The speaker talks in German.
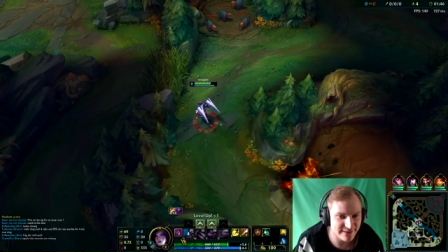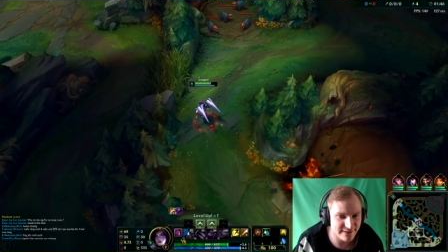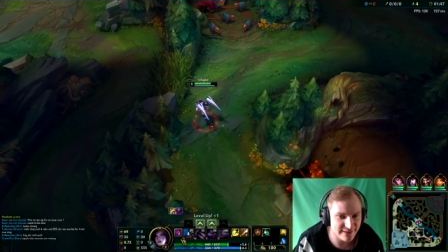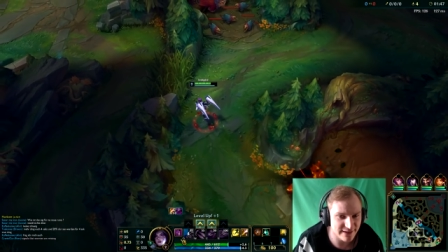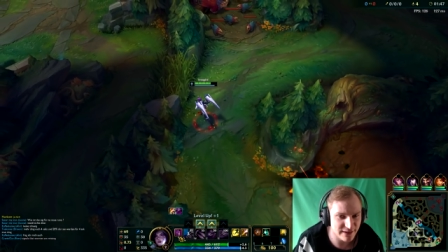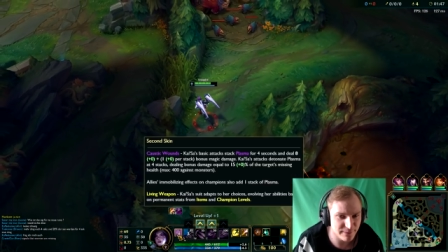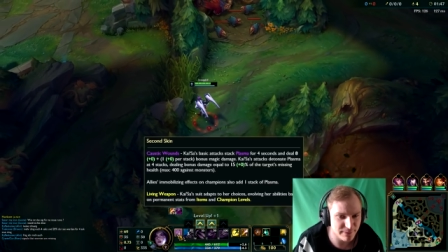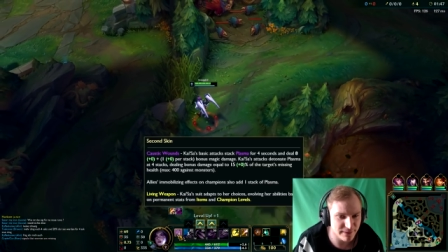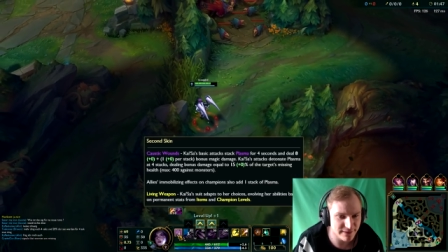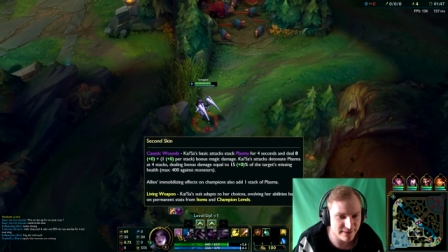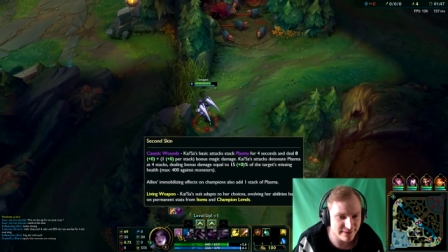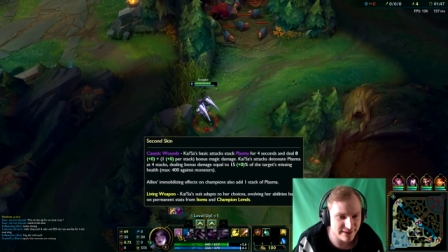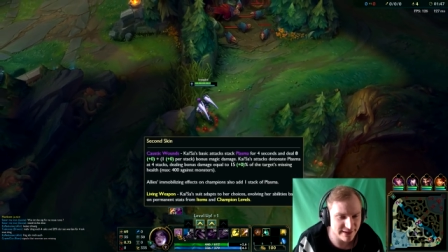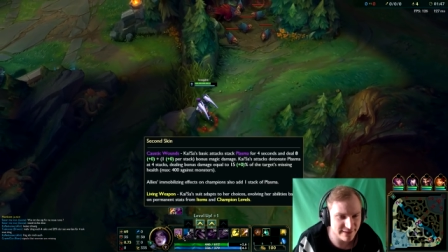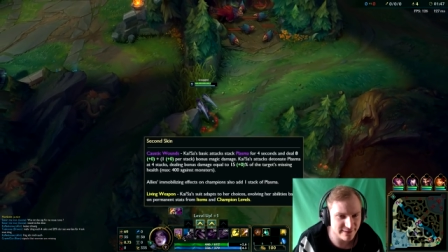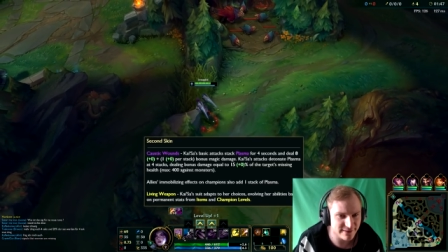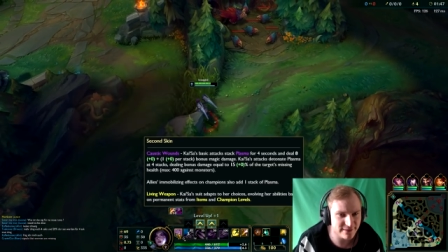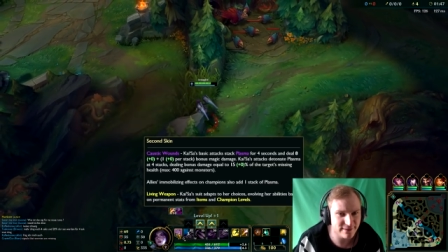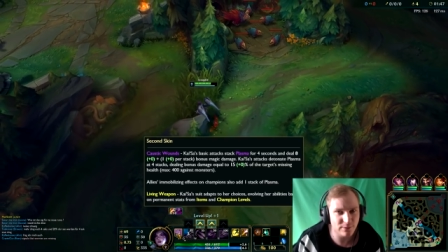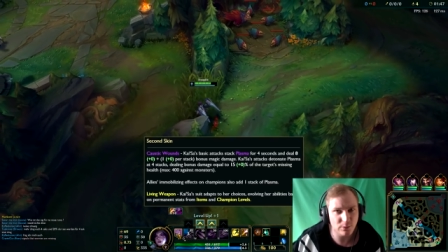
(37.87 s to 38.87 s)
Das heißt, bei den
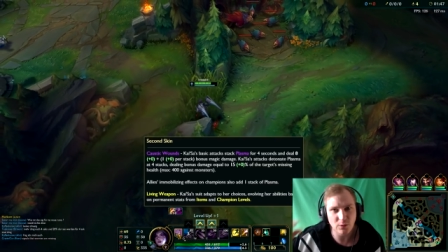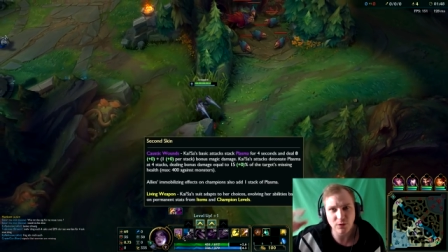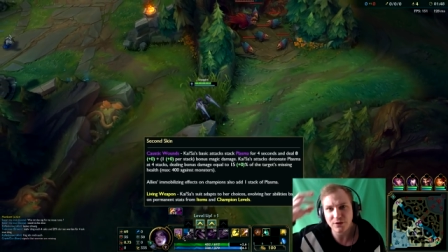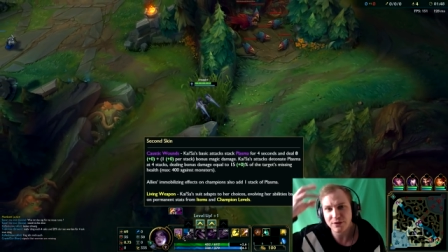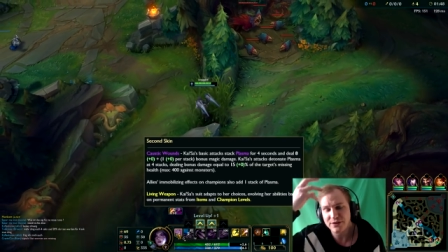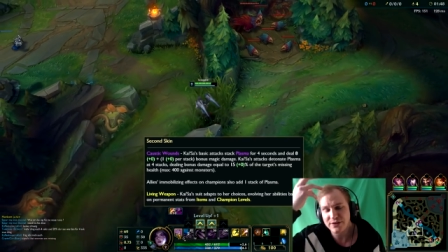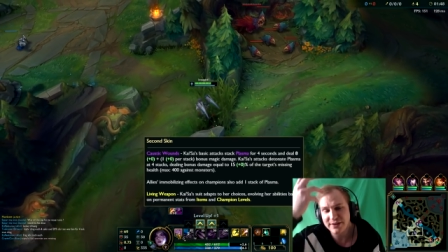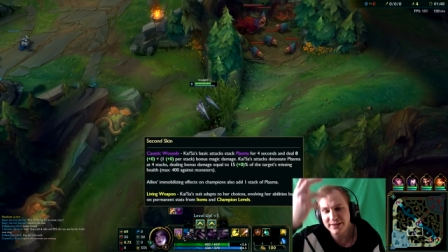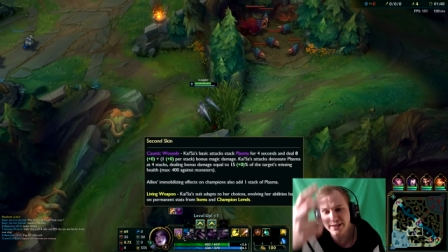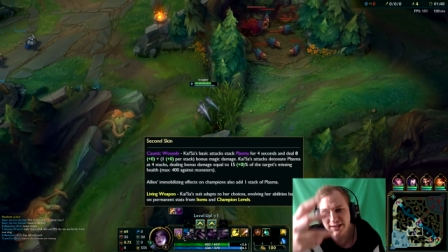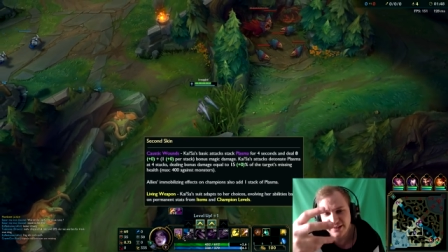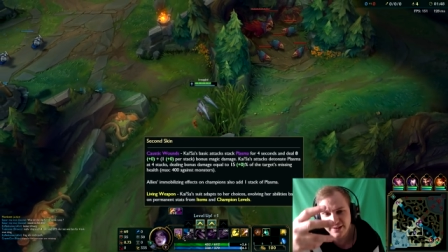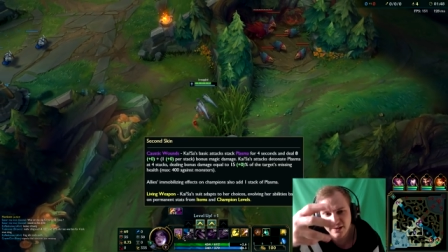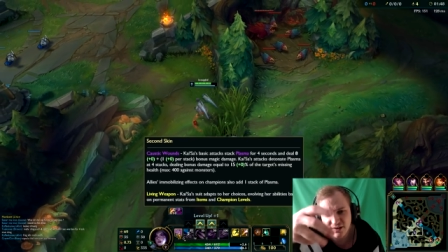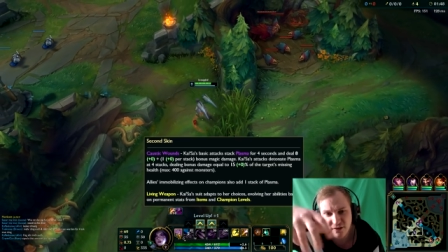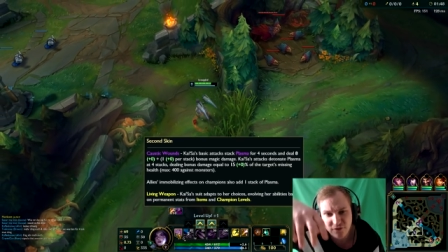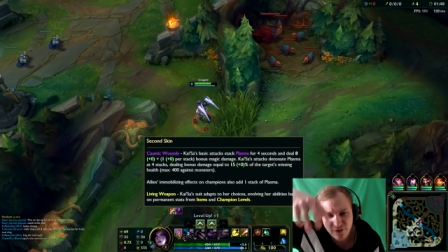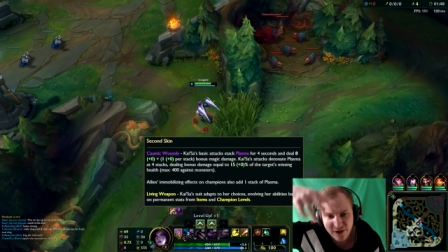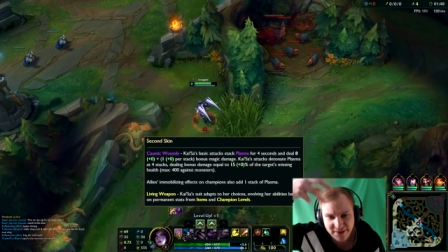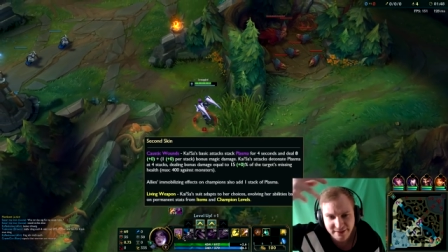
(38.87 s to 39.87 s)
Stacks ist es so,
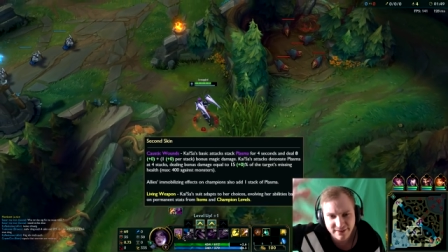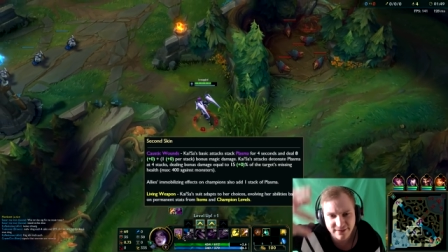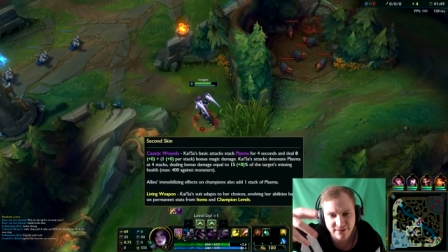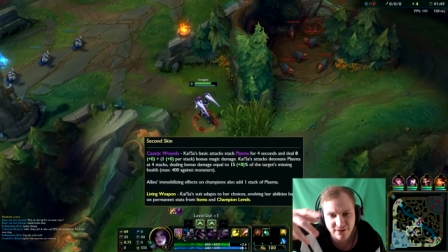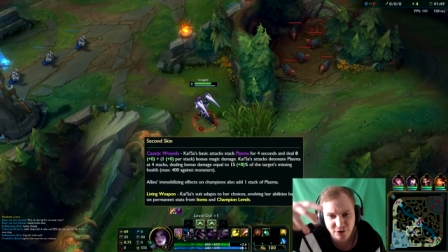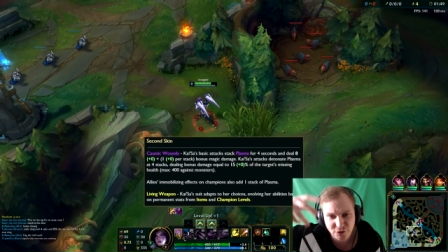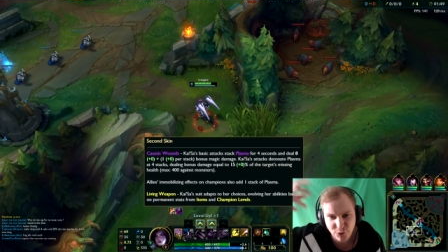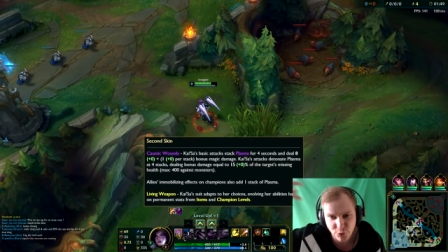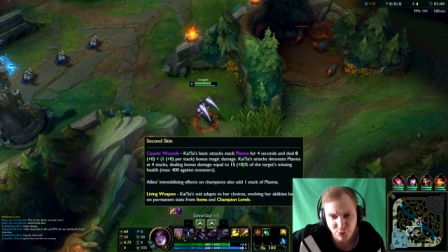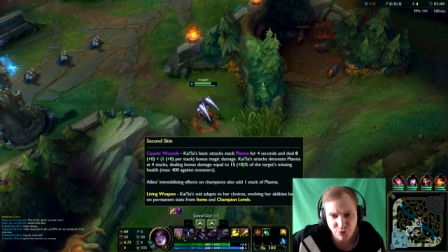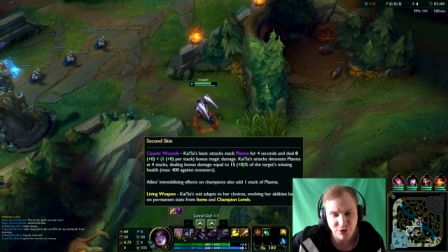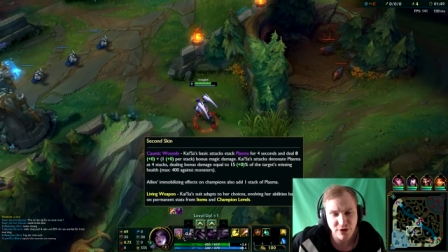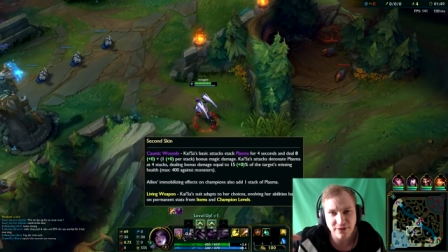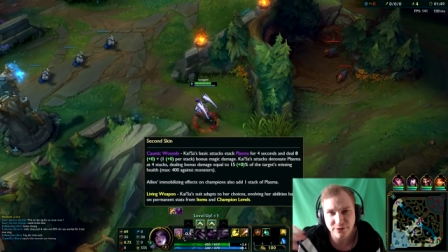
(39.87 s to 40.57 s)
jeder weitere Schuss,